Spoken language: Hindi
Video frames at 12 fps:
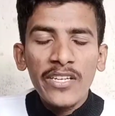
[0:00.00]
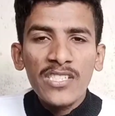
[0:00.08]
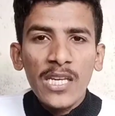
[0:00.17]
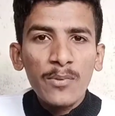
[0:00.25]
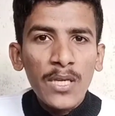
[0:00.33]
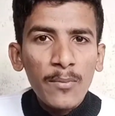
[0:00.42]

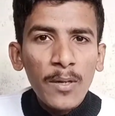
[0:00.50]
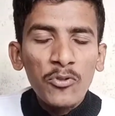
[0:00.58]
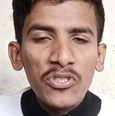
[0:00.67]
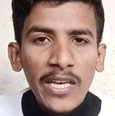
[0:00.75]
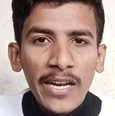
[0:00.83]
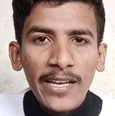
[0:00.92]
डिस्क्रिप्शन में
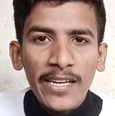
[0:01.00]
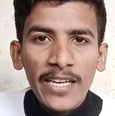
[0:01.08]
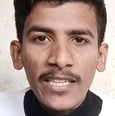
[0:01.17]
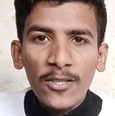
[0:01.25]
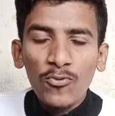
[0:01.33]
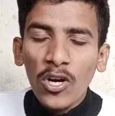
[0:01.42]
उस चैनल का
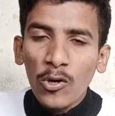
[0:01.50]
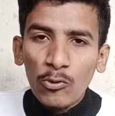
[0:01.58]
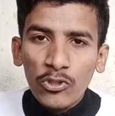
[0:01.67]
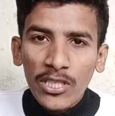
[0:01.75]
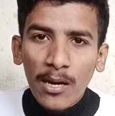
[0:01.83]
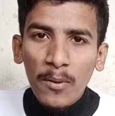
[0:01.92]
लिंक दे दूँगा
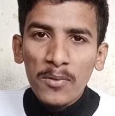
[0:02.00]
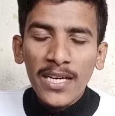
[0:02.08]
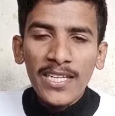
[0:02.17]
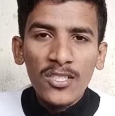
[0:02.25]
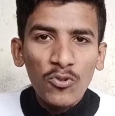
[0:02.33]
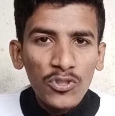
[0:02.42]
उस चैनल पर भी
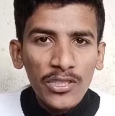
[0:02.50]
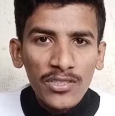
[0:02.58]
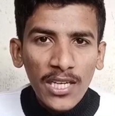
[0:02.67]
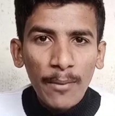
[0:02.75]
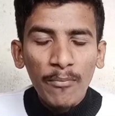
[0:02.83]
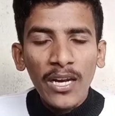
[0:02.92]
जाकर जरूर
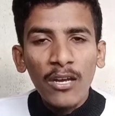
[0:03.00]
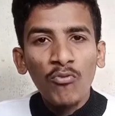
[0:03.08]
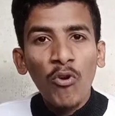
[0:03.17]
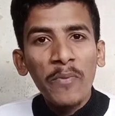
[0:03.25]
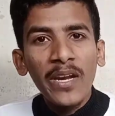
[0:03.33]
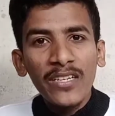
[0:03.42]
सब्सक्राइब करें
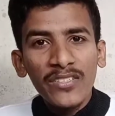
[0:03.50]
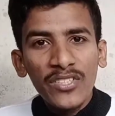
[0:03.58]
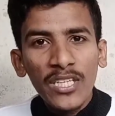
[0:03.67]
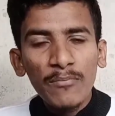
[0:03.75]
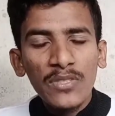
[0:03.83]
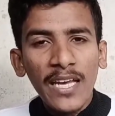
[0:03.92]
वो मेरा
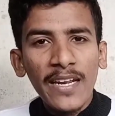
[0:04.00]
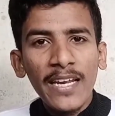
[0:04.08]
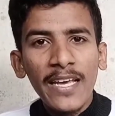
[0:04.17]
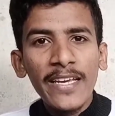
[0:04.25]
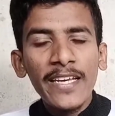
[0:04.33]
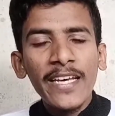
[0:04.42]
ड्रीम
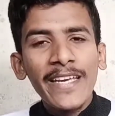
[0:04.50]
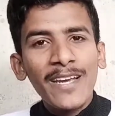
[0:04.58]
चैनल है